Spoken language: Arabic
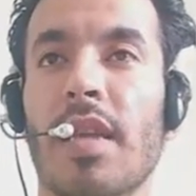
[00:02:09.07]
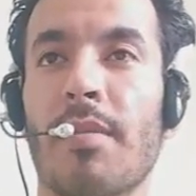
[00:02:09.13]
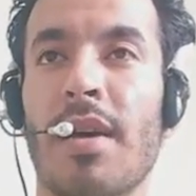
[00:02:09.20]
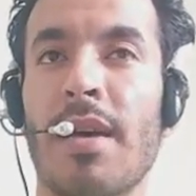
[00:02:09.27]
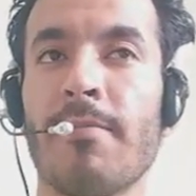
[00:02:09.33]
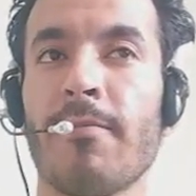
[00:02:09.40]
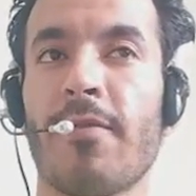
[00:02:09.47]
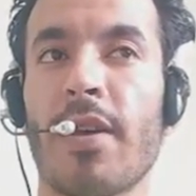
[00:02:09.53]

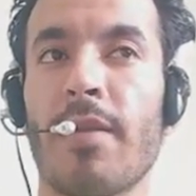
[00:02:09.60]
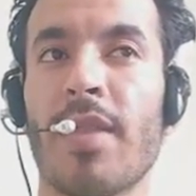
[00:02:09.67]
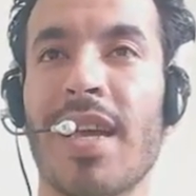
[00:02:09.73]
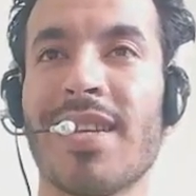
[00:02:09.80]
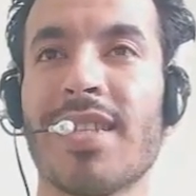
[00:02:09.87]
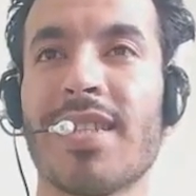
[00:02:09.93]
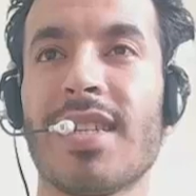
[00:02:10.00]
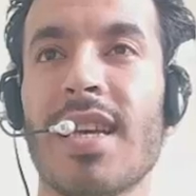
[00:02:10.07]
تمام
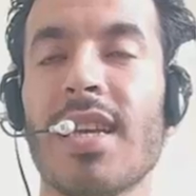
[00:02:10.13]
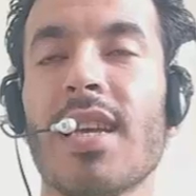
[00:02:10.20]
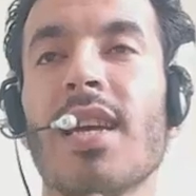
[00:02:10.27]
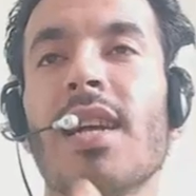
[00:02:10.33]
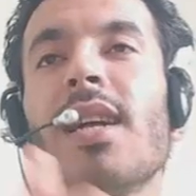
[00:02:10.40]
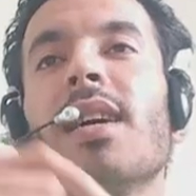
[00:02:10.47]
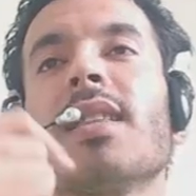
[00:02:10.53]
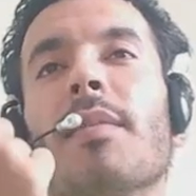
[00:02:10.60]
فهمناها ازاي؟
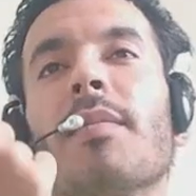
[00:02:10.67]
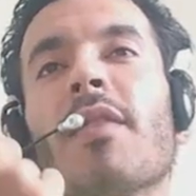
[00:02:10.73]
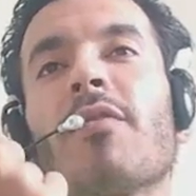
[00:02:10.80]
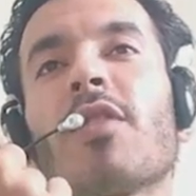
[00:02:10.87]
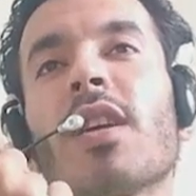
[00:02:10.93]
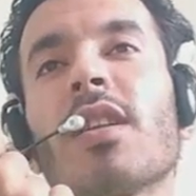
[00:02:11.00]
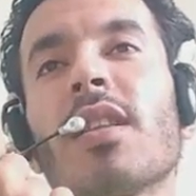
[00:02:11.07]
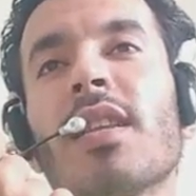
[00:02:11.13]
طب
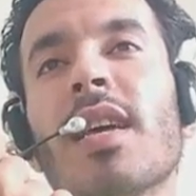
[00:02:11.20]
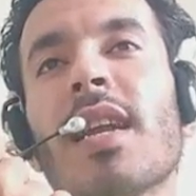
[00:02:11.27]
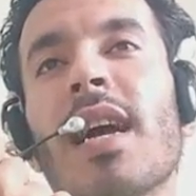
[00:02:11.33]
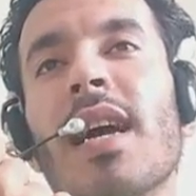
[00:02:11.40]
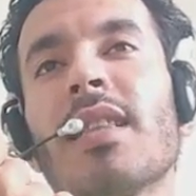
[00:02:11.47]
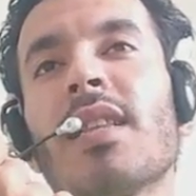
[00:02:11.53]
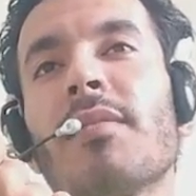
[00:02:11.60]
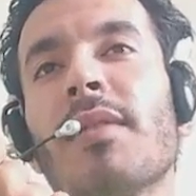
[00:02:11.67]
نفترض ان
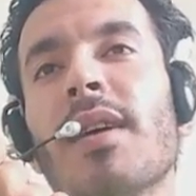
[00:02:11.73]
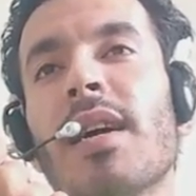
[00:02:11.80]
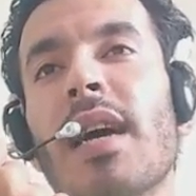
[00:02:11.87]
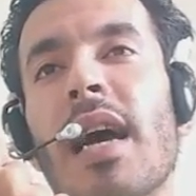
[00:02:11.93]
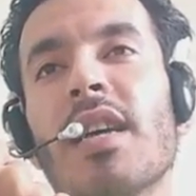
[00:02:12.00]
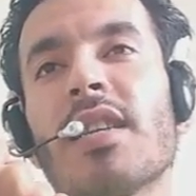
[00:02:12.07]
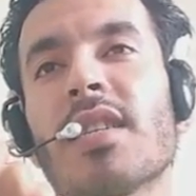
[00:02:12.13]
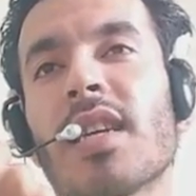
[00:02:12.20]
انا عندي
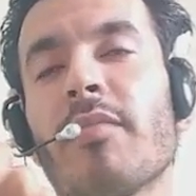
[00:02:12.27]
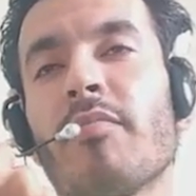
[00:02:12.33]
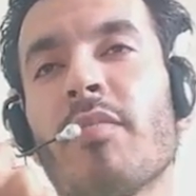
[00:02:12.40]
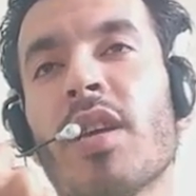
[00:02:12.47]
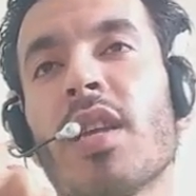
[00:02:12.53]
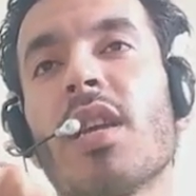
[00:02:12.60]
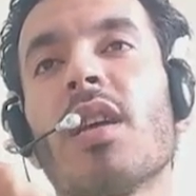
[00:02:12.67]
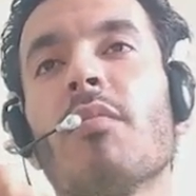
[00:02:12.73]
بقى عايز اجيب مين؟